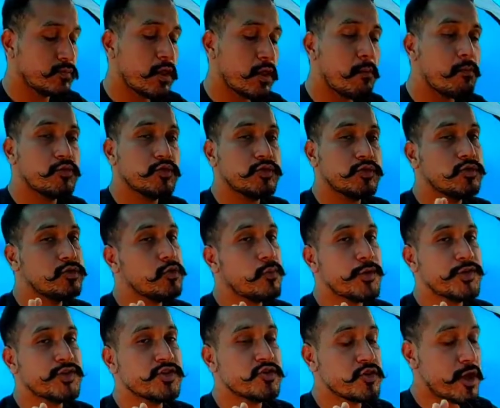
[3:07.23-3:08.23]
मुझे तो
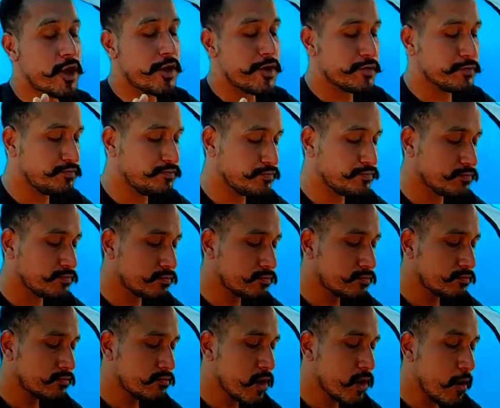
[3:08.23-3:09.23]
पसंद
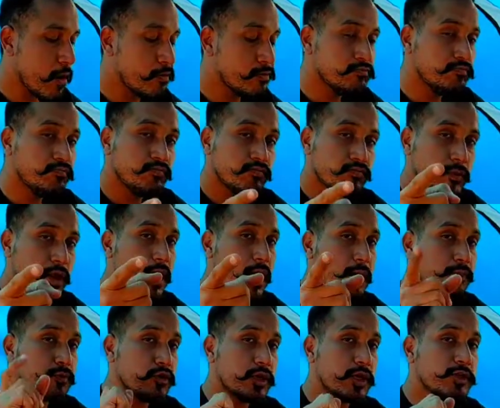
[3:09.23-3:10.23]
आया
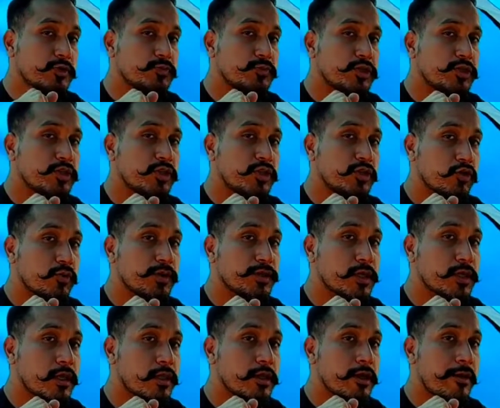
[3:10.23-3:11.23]
आपको रेसिपी चाहिए तो
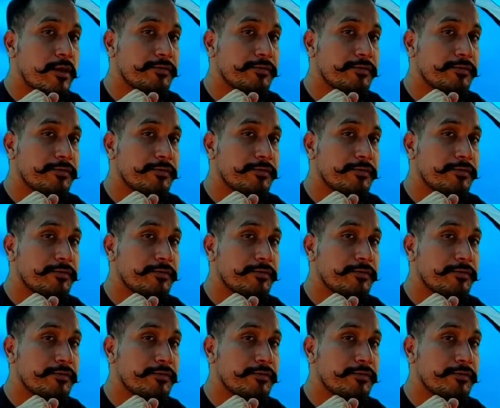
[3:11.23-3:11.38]
बता देना